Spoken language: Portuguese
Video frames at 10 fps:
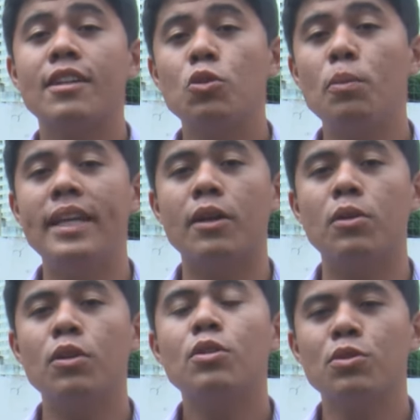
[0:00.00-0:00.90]
domingo
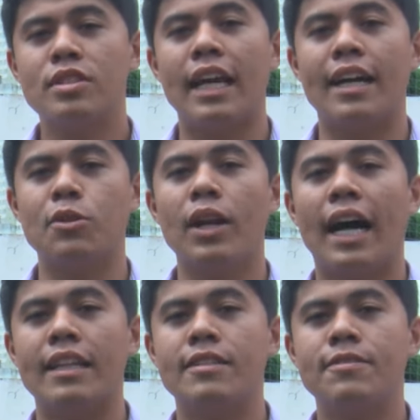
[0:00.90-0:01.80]
no Serra
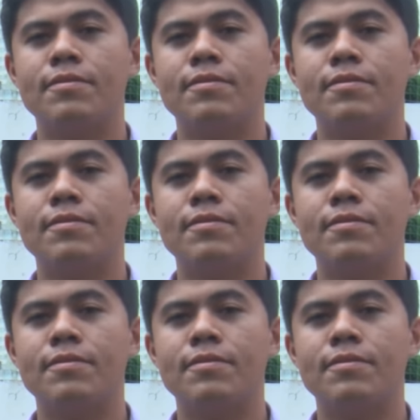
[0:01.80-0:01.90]
Dourada.